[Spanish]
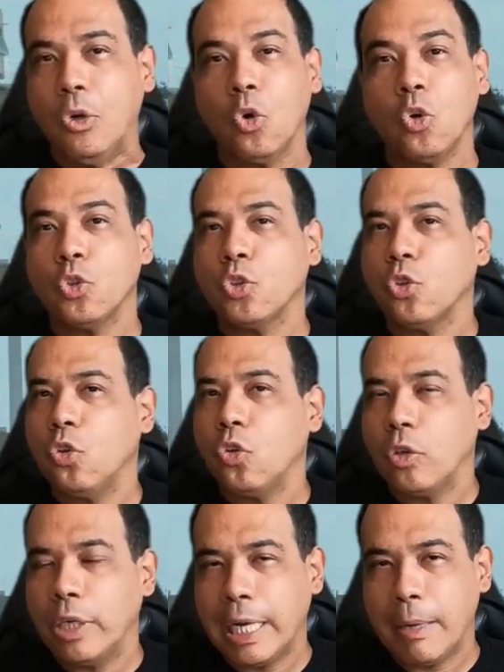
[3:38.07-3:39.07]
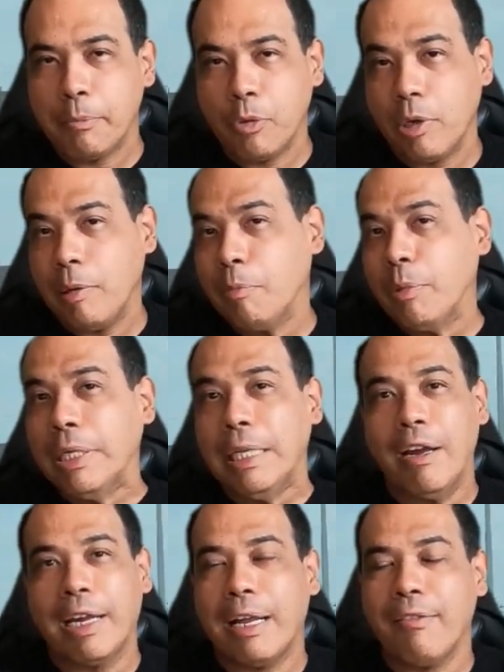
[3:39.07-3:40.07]
Otro gran problema, pues
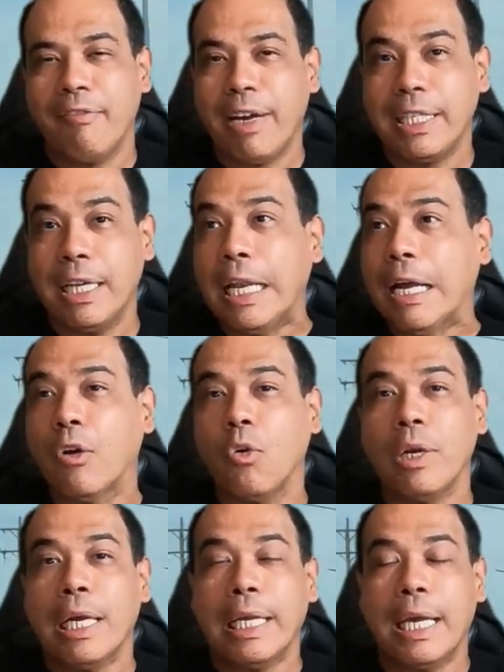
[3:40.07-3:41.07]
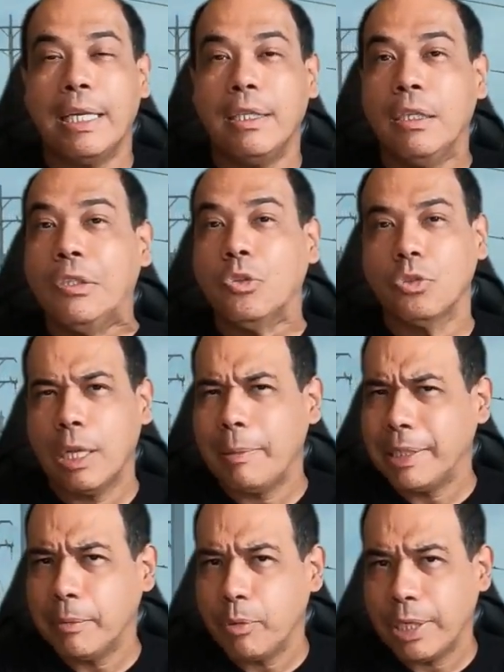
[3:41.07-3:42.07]
las gran fallas, las colas que hay, no
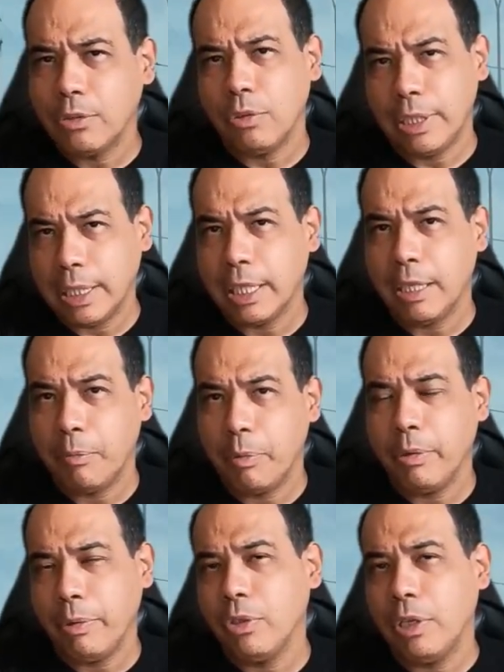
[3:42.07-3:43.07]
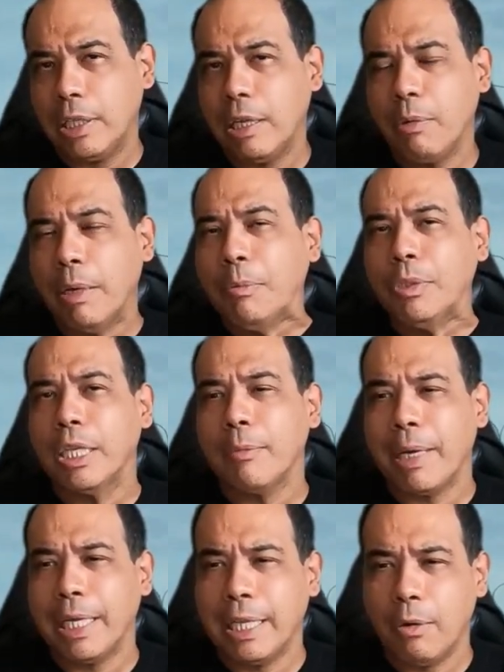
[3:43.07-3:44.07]
solamente por gasolina, que después, bueno, ahí les voy a poner
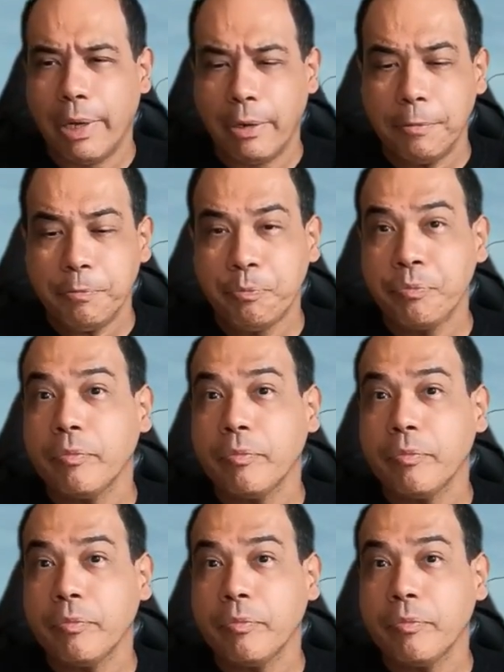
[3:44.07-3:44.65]
imágenes luego,